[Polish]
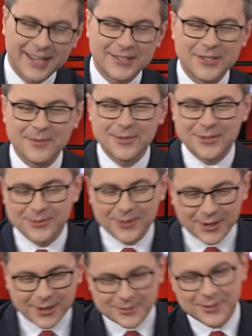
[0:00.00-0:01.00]
jak idziemy tym
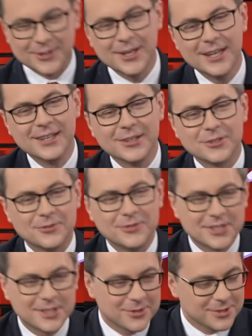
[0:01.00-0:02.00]
torem, to
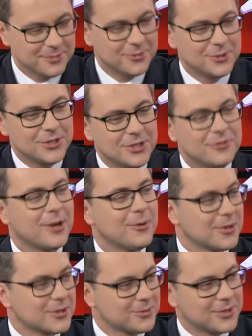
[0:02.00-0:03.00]
oczywiście możemy wrócić do
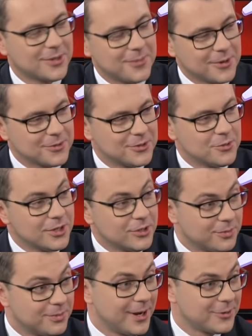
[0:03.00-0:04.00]
wielu osób, które pełniły
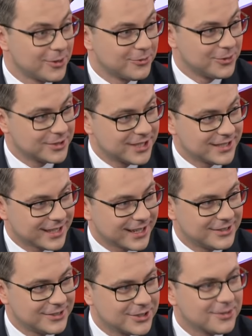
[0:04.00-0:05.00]
lub pełnią funkcje za
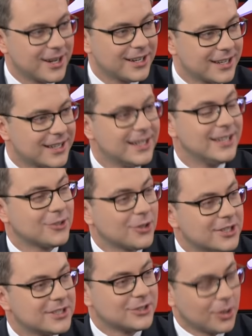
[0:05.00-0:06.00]
granicą, ale
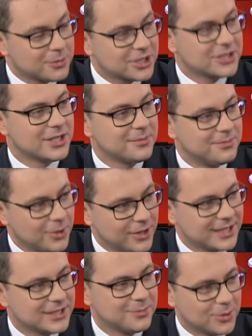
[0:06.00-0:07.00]
to jest dobrze, że
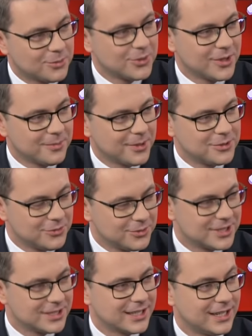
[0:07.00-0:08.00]
Polacy próbują pełnić
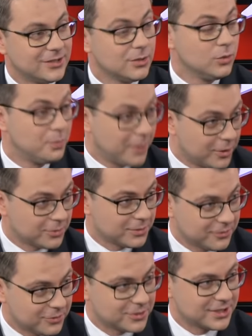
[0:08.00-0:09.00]
funkcje za granicą lub pełnią
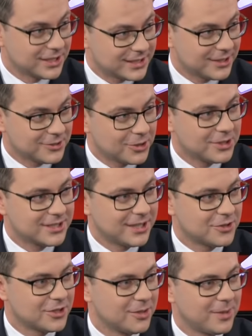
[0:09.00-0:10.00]
tę funkcję. To jest
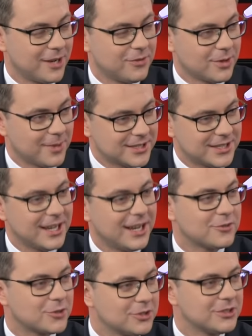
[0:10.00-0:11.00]
zawsze dobra informacja,
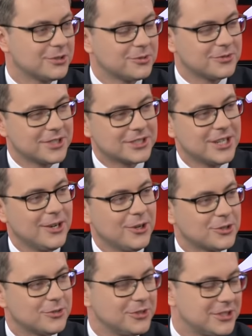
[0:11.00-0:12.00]
a w rządzie również
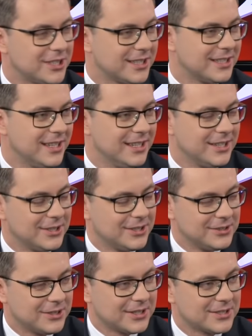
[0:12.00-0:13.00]
oczywiście
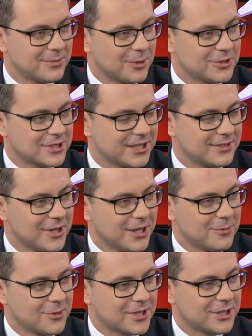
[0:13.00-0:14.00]
e, interesy Polski
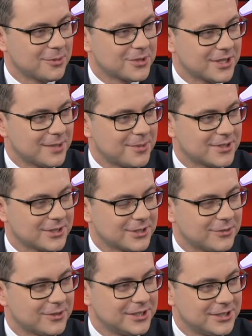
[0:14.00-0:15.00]
można dobrze
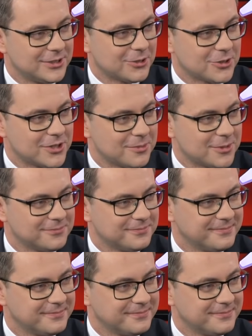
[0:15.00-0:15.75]
reprezentować i to czynimy.